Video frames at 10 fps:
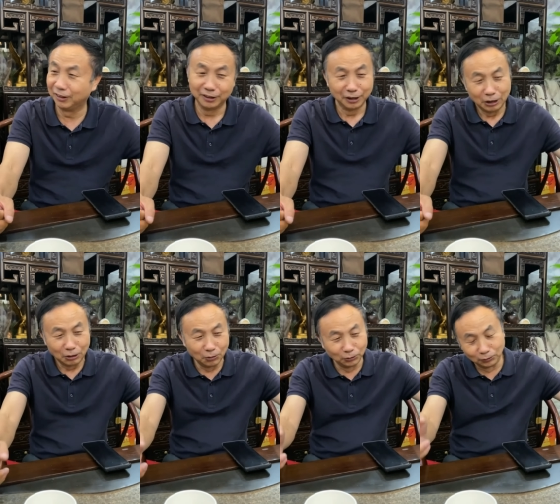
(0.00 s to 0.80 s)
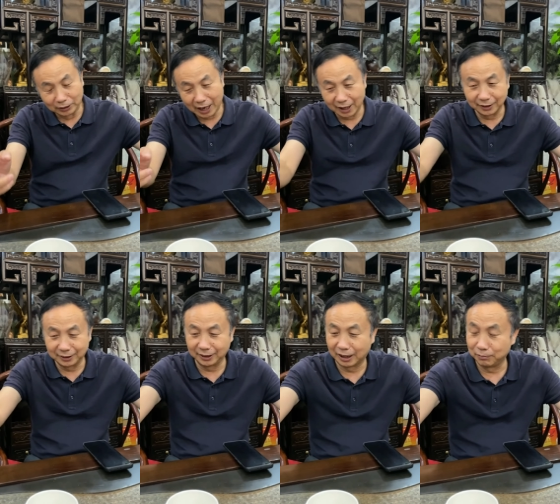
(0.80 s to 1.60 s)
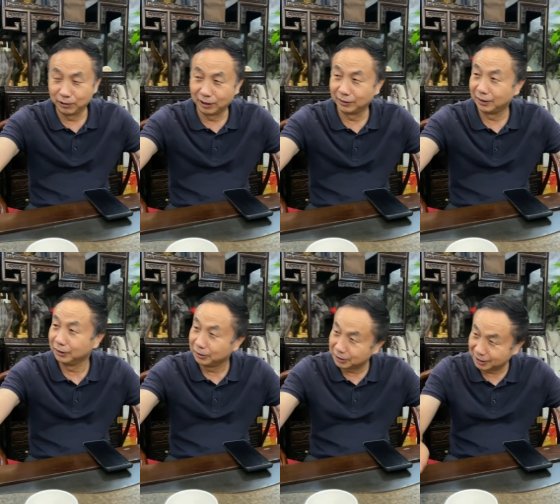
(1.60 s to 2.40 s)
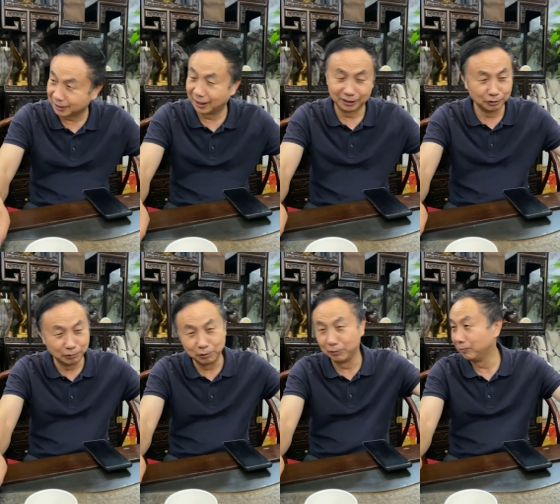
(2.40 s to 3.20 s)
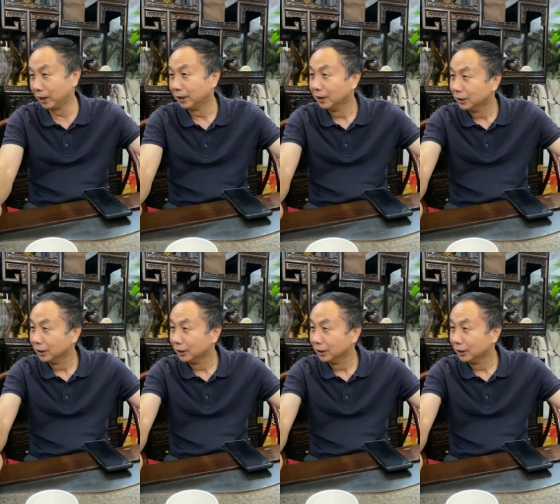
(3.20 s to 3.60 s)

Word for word: 来，我用他的迪卡普料的磁带，就配我们家，